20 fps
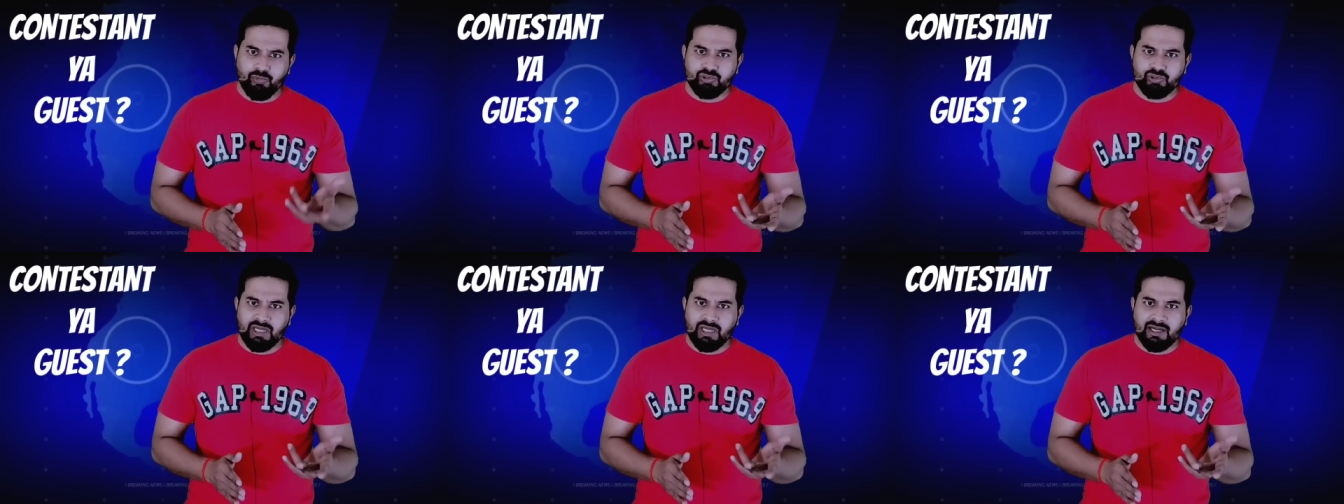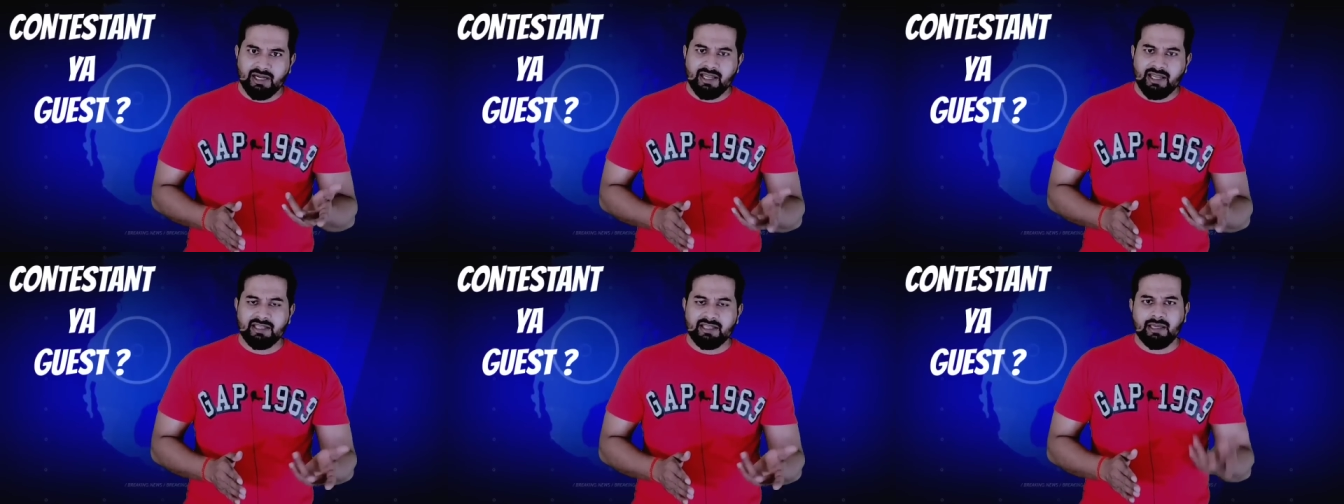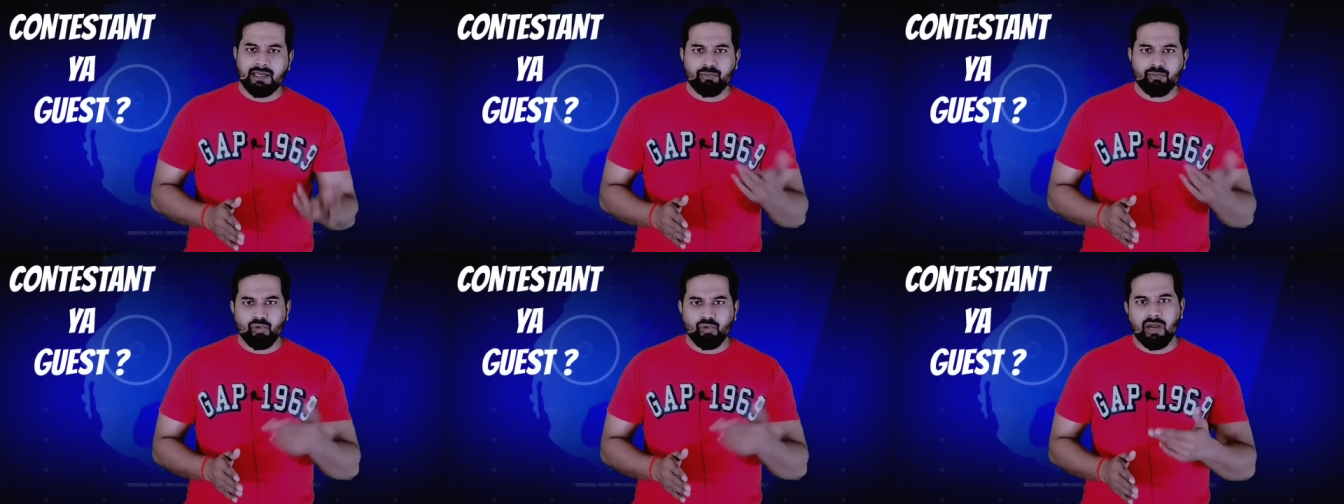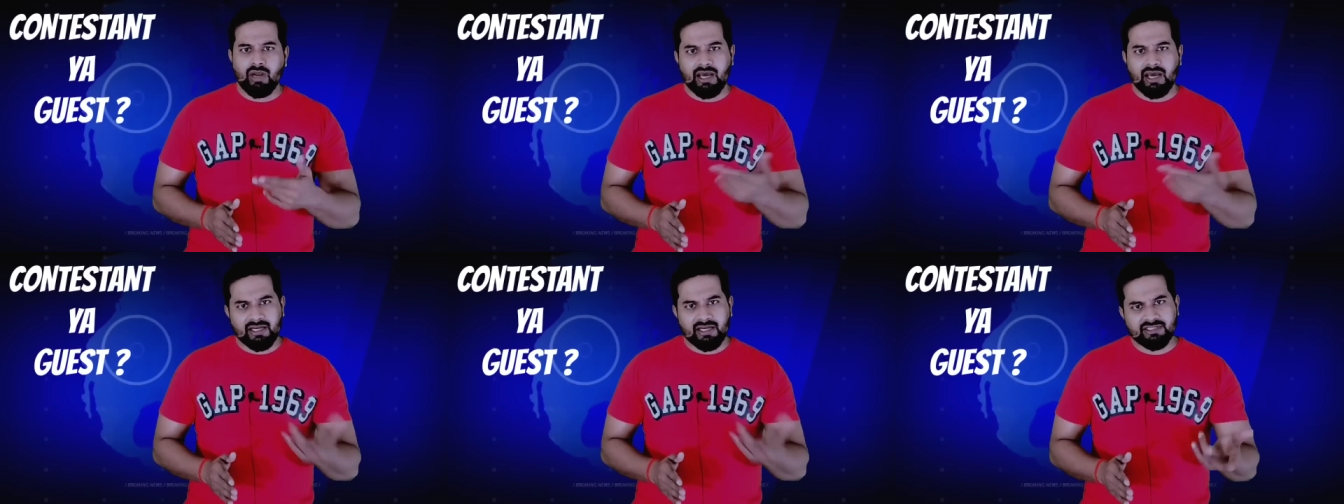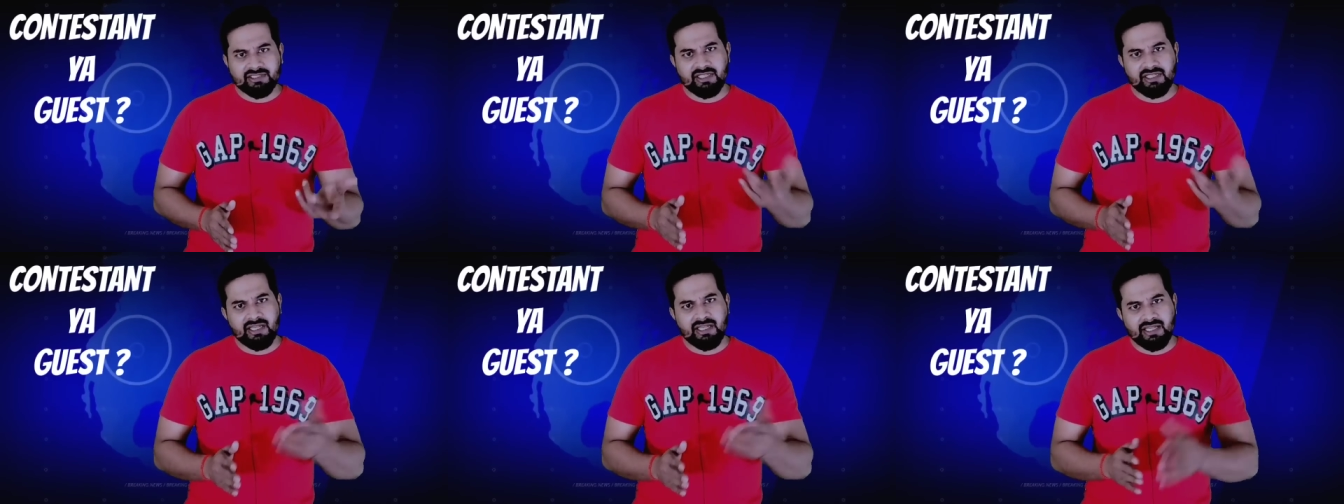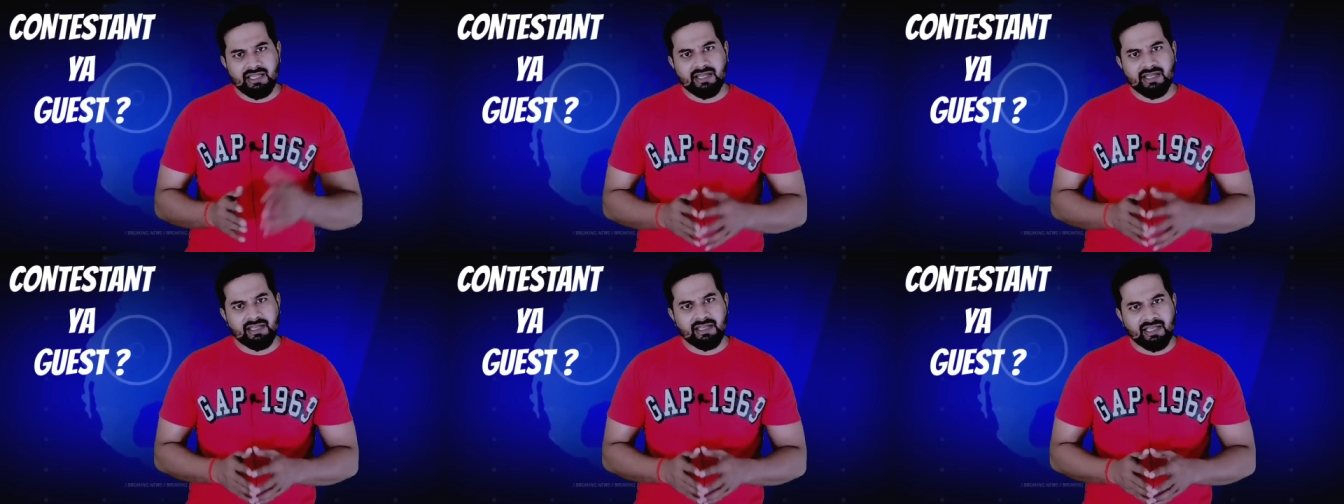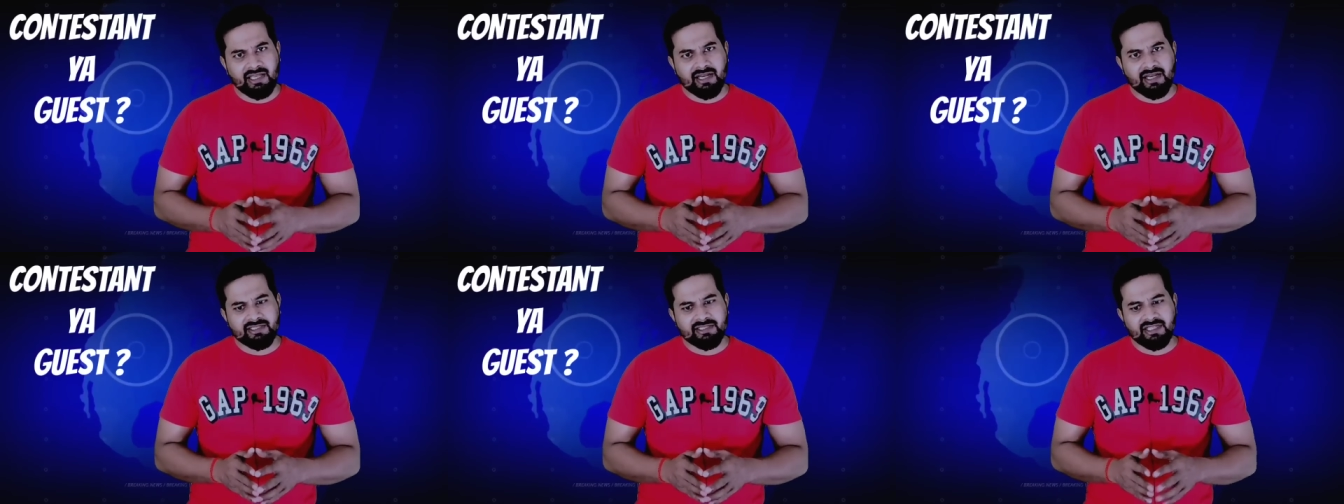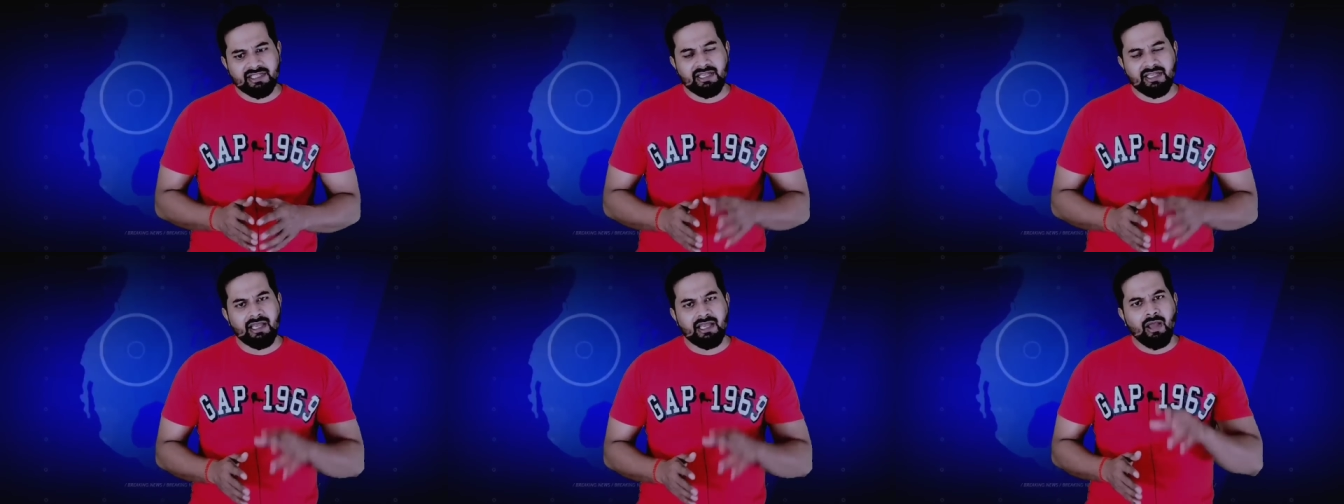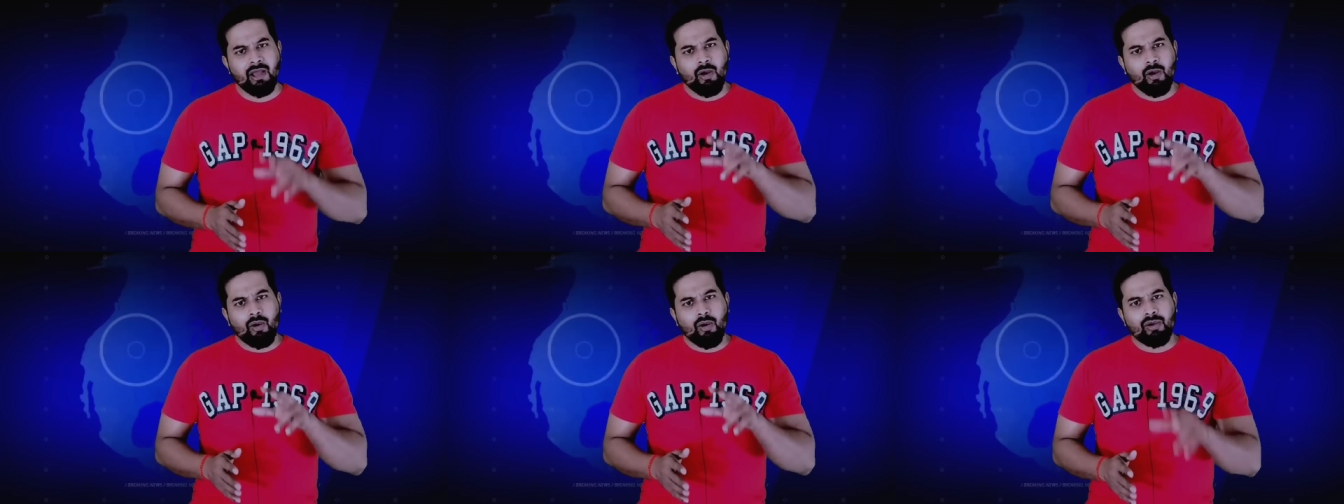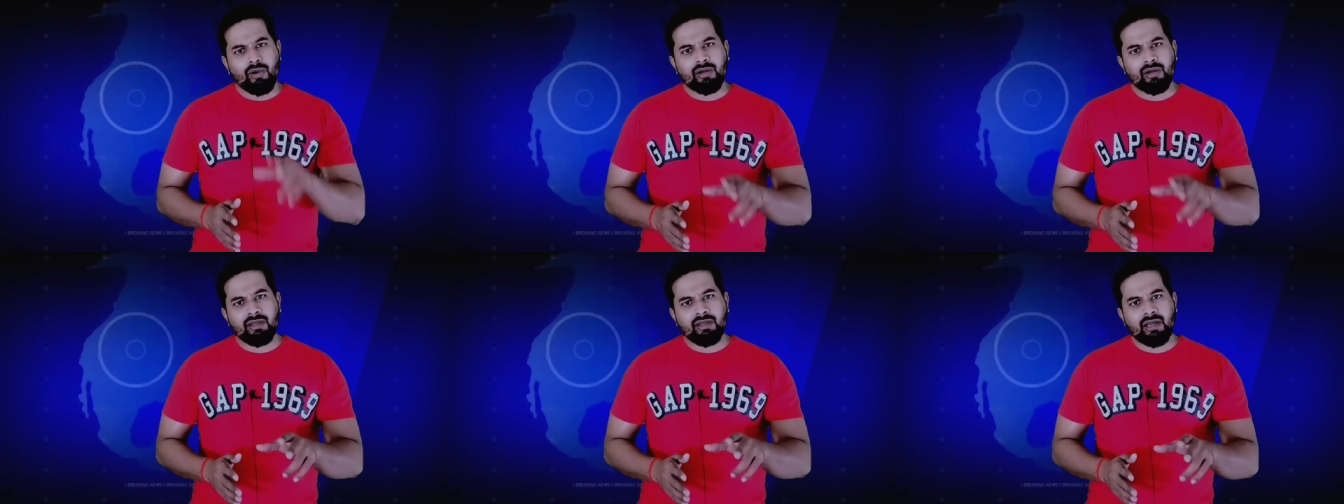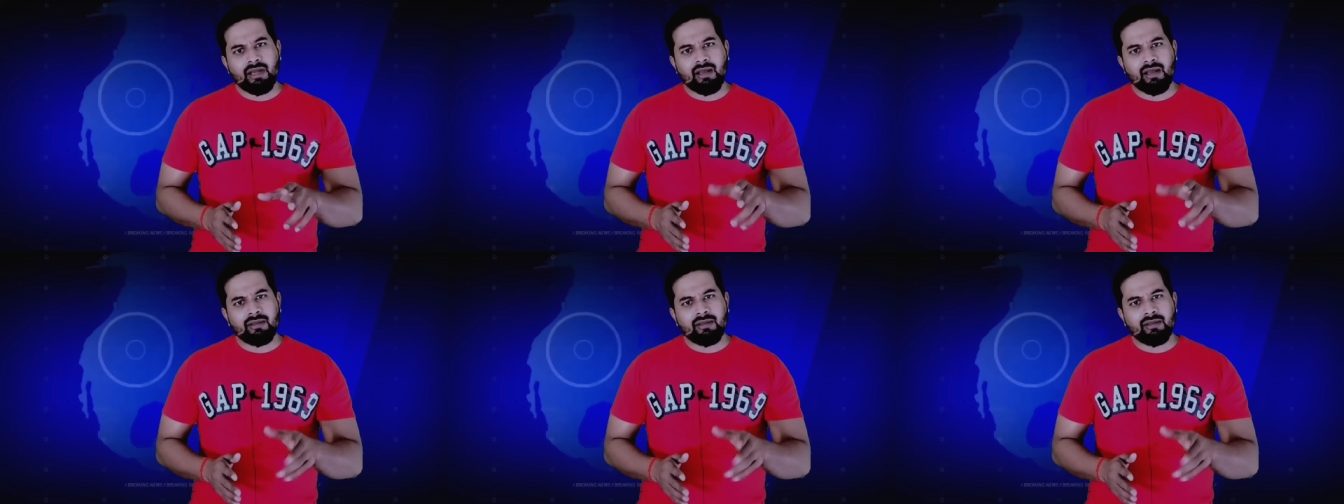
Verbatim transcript: पूछा गया कि अब्दू को आना चाहिए या नहीं आना चाहिए और